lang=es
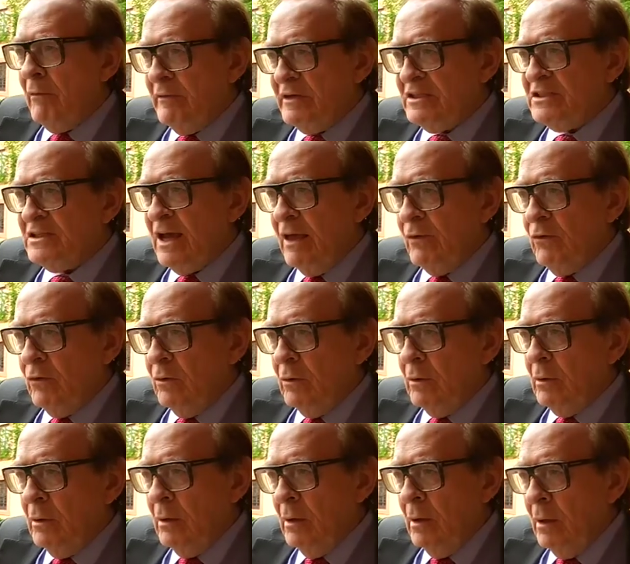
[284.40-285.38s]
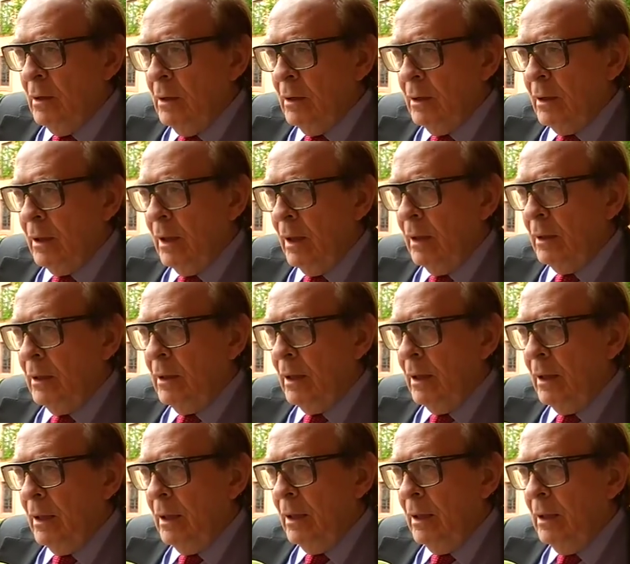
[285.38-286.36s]
ha avisado que hay
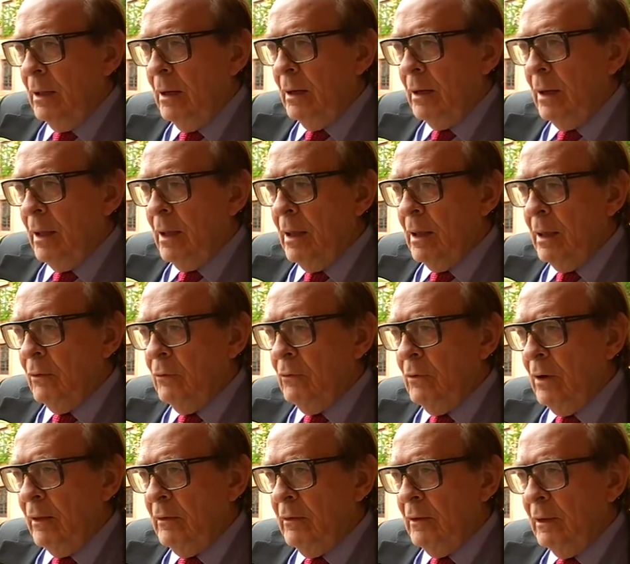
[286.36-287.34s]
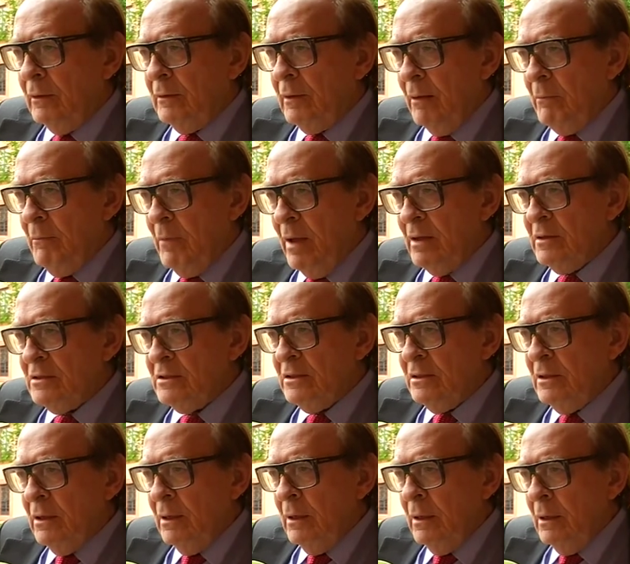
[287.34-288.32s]
que ir a una dieta
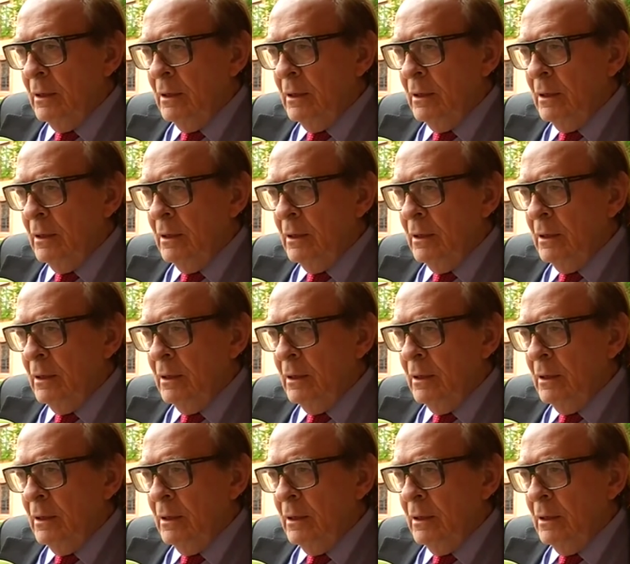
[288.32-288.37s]
más,